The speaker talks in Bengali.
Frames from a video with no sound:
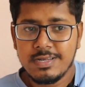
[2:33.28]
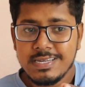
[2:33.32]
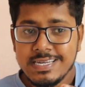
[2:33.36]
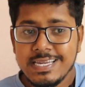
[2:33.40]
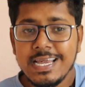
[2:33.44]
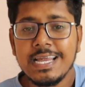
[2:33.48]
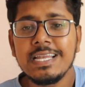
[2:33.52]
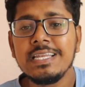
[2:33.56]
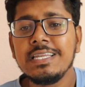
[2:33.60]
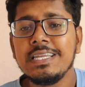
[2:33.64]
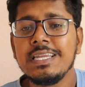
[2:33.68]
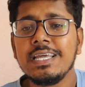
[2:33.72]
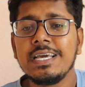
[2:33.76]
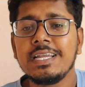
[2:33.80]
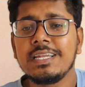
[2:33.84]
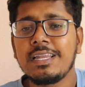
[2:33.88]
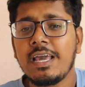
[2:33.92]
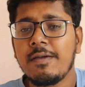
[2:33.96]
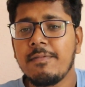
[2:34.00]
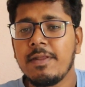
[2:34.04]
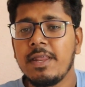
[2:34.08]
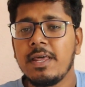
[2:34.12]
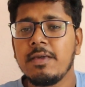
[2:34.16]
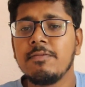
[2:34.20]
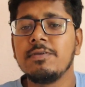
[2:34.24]
ট্রেন্ডিং
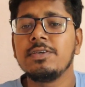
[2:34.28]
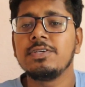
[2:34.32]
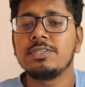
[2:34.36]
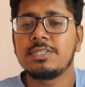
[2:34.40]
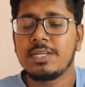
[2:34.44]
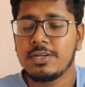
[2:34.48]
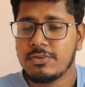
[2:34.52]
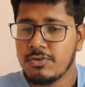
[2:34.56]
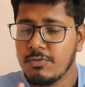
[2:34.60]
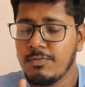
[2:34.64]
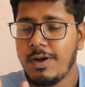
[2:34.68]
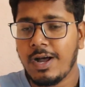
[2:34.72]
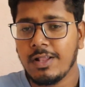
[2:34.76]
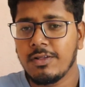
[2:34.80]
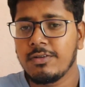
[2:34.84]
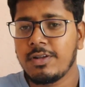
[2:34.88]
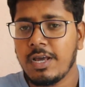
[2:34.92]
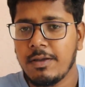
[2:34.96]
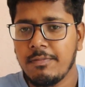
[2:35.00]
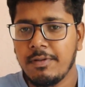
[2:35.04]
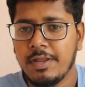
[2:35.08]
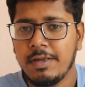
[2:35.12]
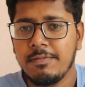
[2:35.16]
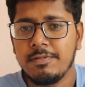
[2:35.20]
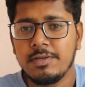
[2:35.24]
টাইপের এই বিজনেসটা একটু ভালো
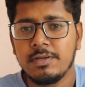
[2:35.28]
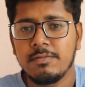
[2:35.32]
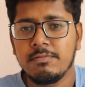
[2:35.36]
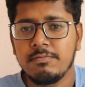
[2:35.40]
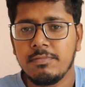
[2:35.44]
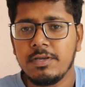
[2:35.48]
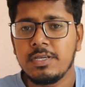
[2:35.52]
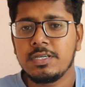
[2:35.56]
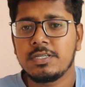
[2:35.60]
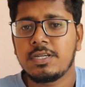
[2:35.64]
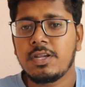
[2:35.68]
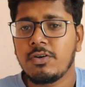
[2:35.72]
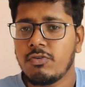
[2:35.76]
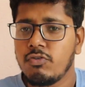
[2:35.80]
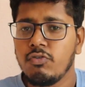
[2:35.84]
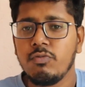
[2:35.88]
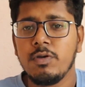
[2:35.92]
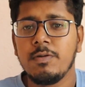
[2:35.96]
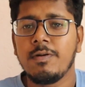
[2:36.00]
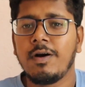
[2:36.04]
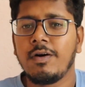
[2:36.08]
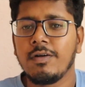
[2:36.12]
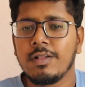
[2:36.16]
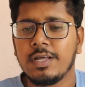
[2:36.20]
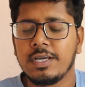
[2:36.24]
টাইপের এই বিজনেসটা
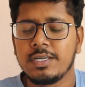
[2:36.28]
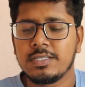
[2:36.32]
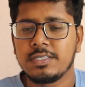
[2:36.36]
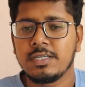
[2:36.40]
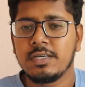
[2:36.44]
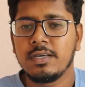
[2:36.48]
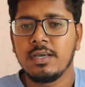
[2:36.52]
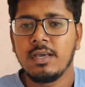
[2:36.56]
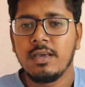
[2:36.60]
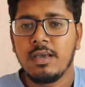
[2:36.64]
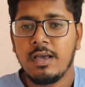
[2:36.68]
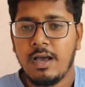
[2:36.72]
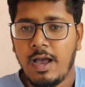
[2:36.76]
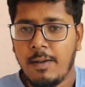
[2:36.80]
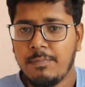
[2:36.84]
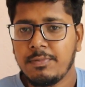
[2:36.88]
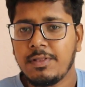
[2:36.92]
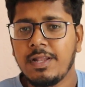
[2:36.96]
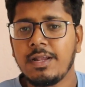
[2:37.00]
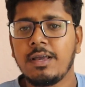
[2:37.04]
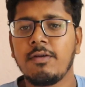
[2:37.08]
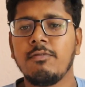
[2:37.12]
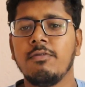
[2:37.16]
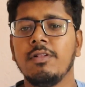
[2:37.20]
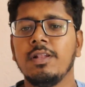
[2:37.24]
খুবই ভালো লেগেছে
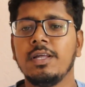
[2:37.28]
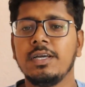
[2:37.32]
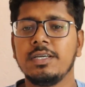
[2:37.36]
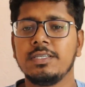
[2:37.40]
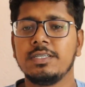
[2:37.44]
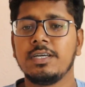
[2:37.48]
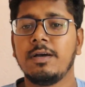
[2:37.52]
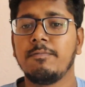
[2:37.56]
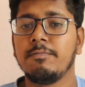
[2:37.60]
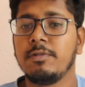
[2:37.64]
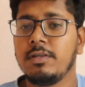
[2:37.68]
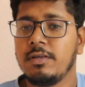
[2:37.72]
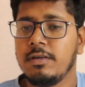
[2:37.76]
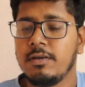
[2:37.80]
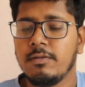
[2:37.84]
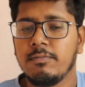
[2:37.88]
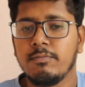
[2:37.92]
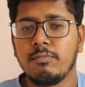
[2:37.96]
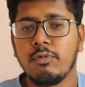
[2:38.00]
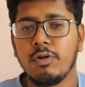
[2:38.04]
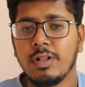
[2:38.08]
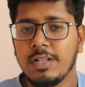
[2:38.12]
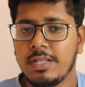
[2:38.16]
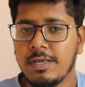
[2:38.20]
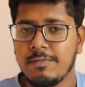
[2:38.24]
আপনার কেমন লেগেছে আপনি
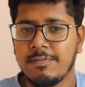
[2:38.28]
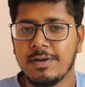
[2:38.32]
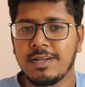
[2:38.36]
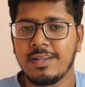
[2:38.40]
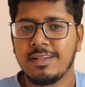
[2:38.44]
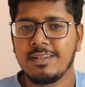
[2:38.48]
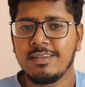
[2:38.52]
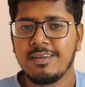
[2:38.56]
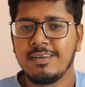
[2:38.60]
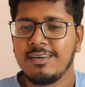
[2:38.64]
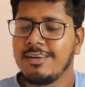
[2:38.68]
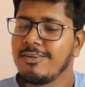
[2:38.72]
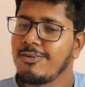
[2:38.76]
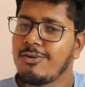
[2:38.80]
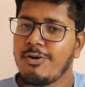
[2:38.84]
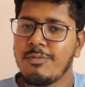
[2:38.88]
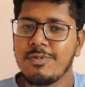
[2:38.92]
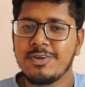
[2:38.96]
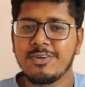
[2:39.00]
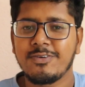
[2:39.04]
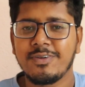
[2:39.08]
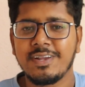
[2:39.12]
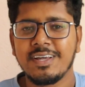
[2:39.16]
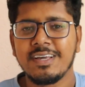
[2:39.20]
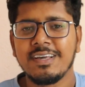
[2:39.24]
বলতেই পারেন
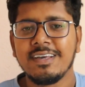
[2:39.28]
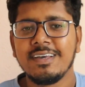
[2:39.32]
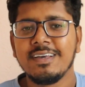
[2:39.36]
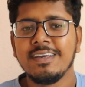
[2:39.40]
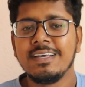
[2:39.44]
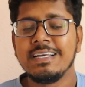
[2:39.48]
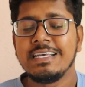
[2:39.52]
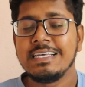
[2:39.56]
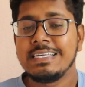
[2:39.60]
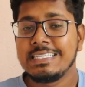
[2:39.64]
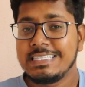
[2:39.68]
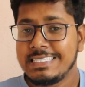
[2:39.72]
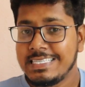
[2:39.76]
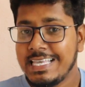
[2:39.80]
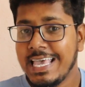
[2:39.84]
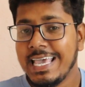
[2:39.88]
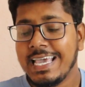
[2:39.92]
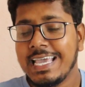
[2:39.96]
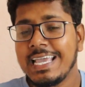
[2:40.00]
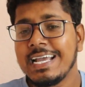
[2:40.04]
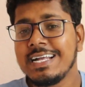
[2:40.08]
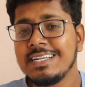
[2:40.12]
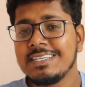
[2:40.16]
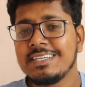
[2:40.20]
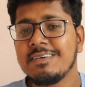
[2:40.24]
কমেন্ট করে
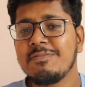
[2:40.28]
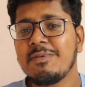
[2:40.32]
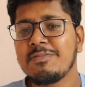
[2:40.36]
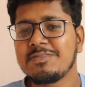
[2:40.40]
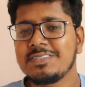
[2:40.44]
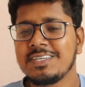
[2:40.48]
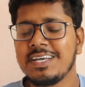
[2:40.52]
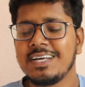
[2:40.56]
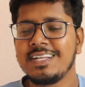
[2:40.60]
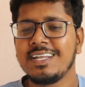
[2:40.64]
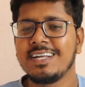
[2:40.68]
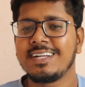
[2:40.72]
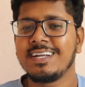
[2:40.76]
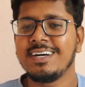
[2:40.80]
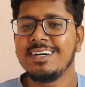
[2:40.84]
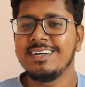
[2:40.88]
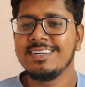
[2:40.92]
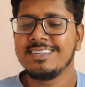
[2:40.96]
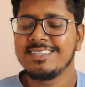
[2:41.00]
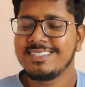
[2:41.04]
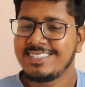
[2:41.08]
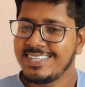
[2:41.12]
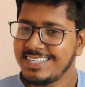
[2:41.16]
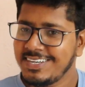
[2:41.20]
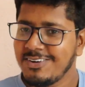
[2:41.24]
সেকেন্ড যে ব্যবসা আইডিয়াটা
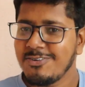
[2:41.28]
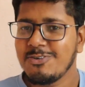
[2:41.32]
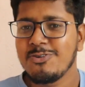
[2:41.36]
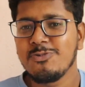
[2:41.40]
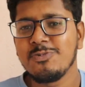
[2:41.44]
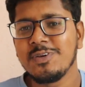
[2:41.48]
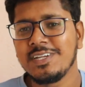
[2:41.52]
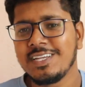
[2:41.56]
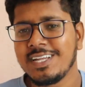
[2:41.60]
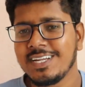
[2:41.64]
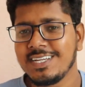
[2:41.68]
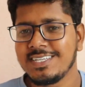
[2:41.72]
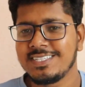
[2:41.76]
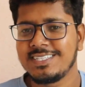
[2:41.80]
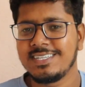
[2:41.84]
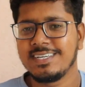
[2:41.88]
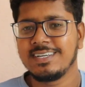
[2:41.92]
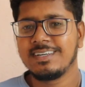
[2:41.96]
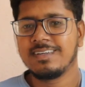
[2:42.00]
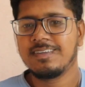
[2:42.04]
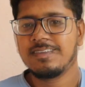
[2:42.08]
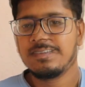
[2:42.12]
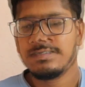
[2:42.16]
সেটাও খুব ইন্টারেস্টিং